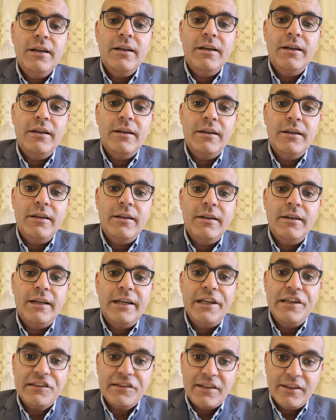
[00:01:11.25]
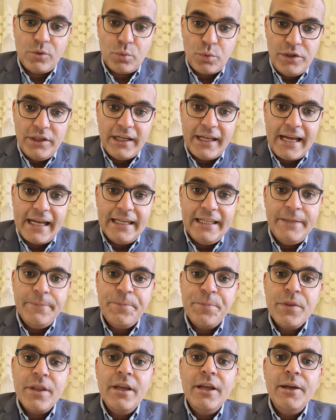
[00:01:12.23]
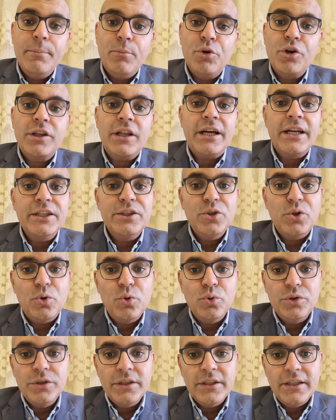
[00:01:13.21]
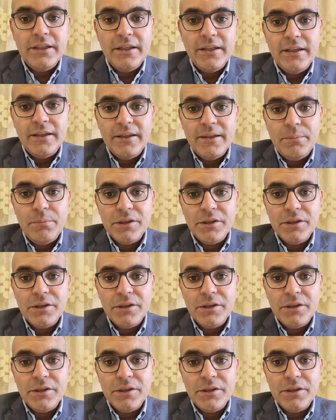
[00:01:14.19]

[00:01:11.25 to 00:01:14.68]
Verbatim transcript: آه، لسته طويله يعني ممكن حضرتك تكون آه،